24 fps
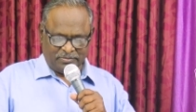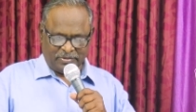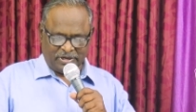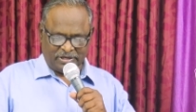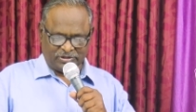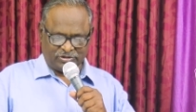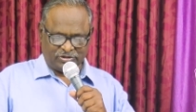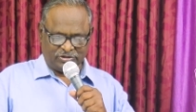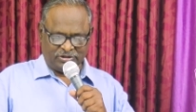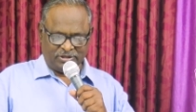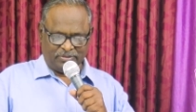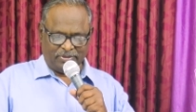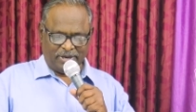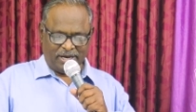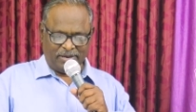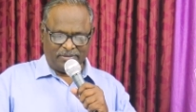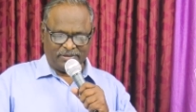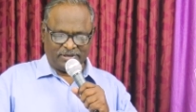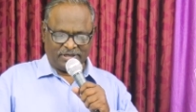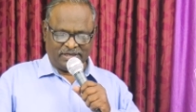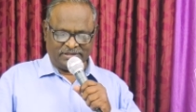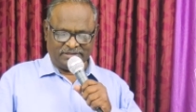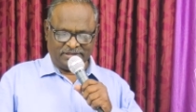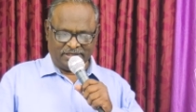పరిశుద్ధ
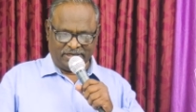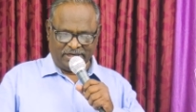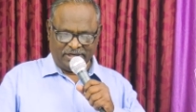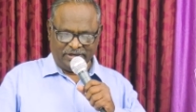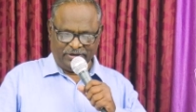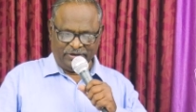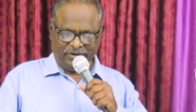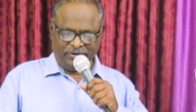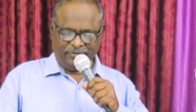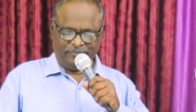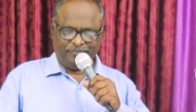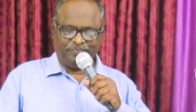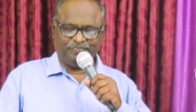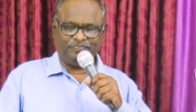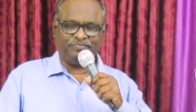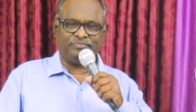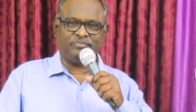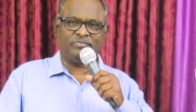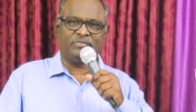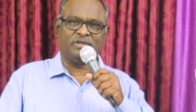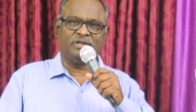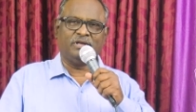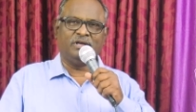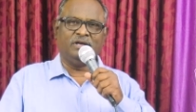బైబిల్ గ్రంథంలో
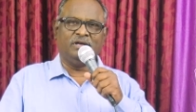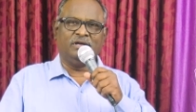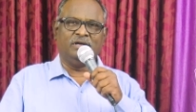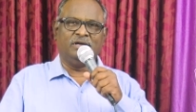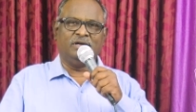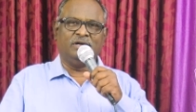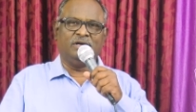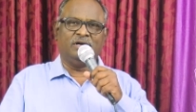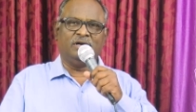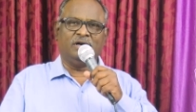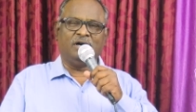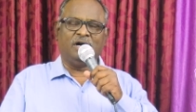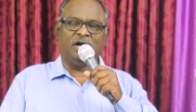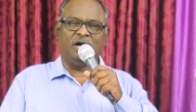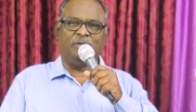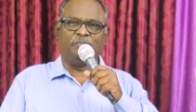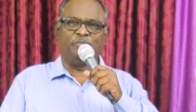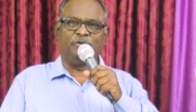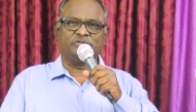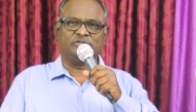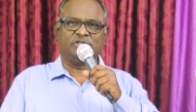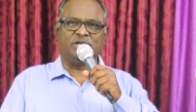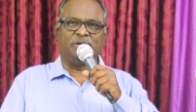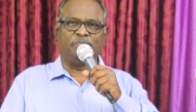
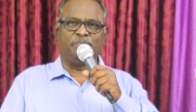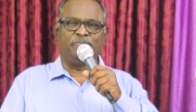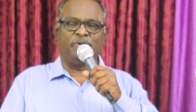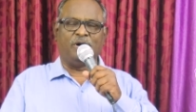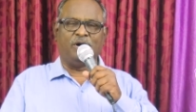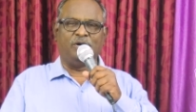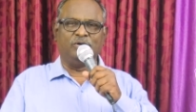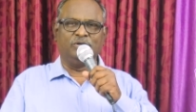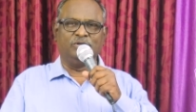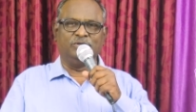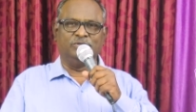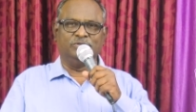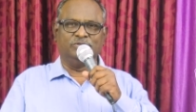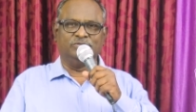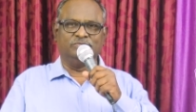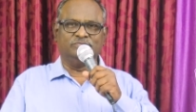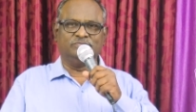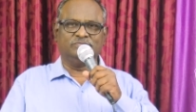అపోసిన పౌలు